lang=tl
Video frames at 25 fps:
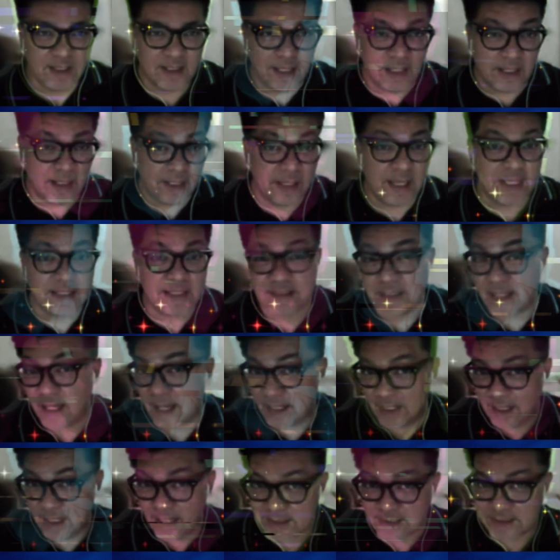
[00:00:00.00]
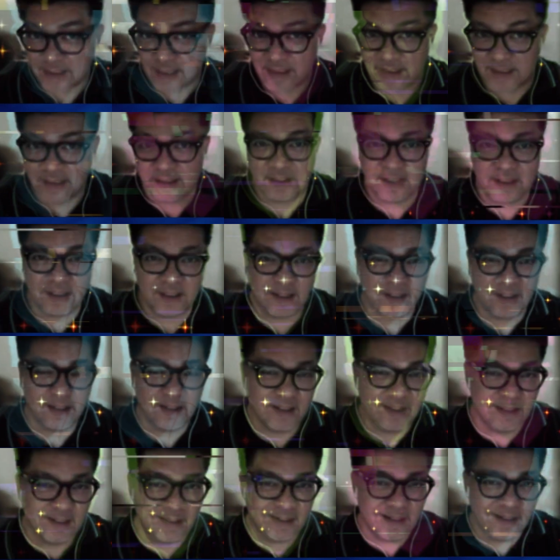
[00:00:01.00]
And I guess unless talagang
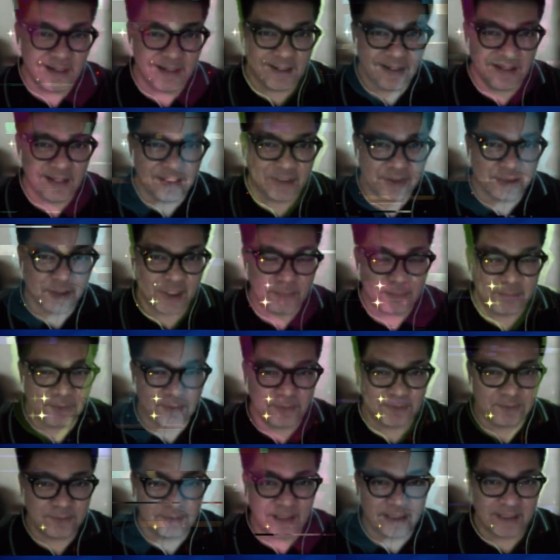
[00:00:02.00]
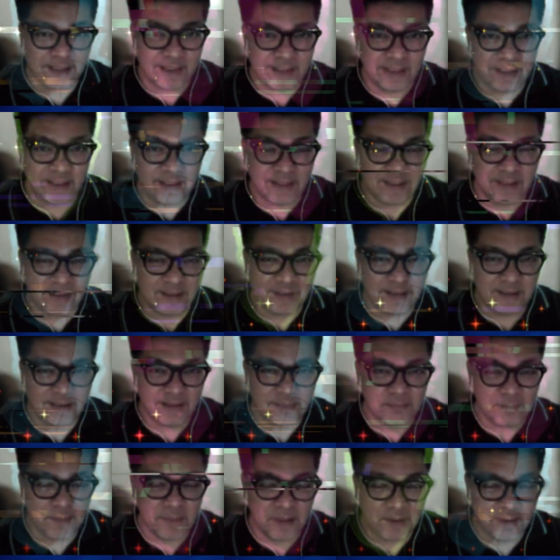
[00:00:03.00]
uh, sharp yung nakikinig,
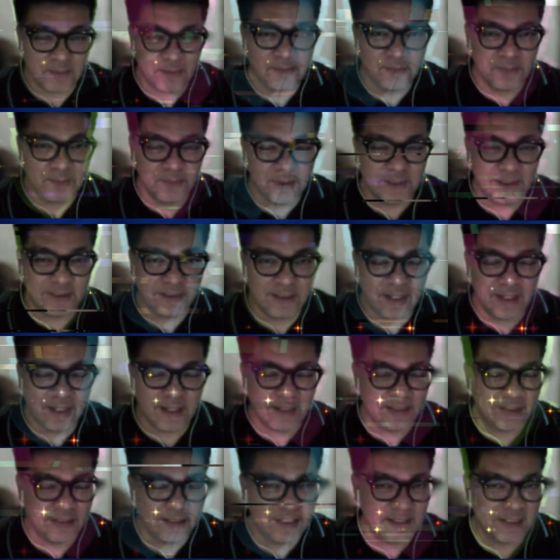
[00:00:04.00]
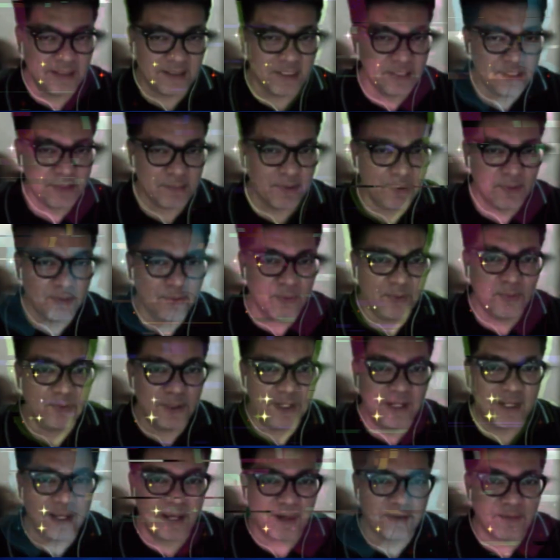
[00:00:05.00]
mahuhuli ah hindi hindi siya
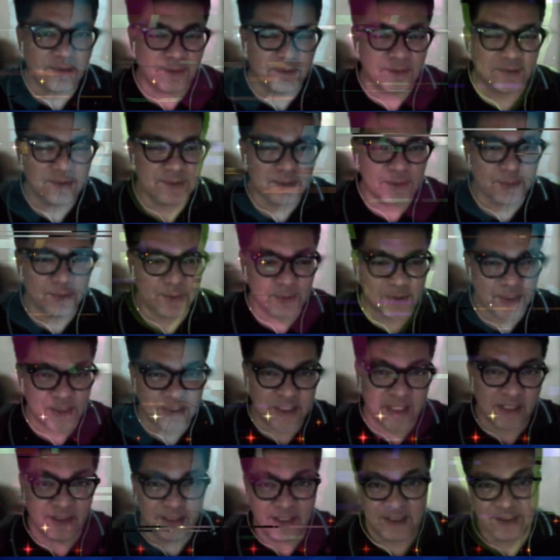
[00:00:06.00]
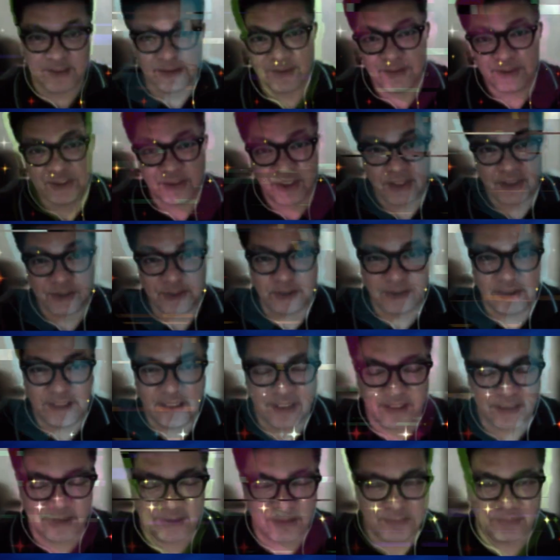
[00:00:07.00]
mahuhuli, no? Siguro sa sentence construction na
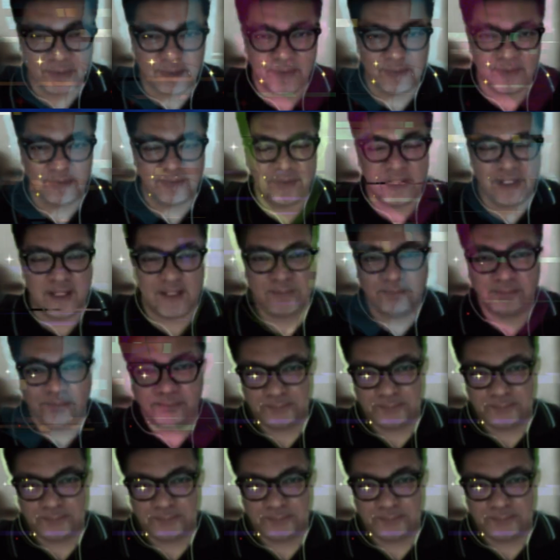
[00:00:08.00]
lang siya mahuhuli.